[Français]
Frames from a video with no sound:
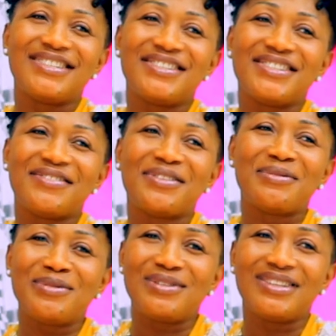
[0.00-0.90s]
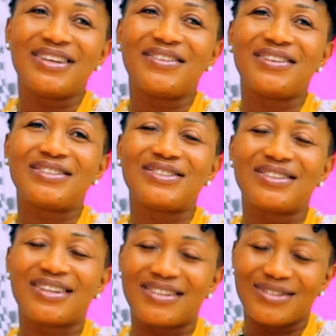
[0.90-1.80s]
Il fait un featuring avec une
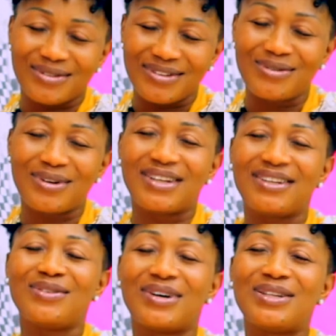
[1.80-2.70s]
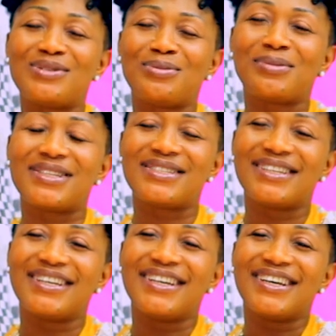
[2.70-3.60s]
chantre, donc il aura, il aura des surprises.
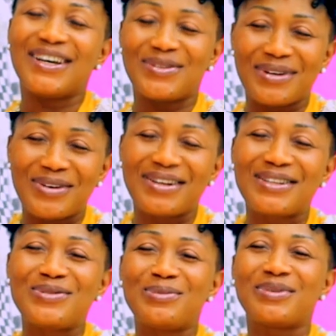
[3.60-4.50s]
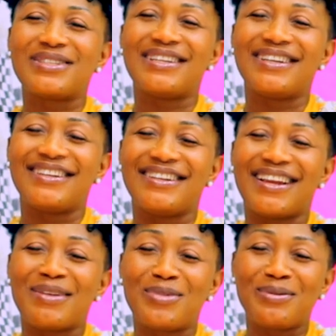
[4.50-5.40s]
En tout cas, il aura des surprises.
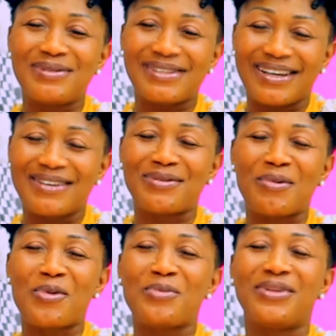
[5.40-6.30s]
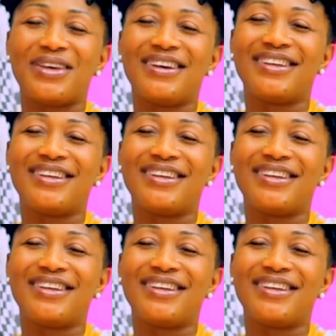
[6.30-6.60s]
L'album sera vraiment bien.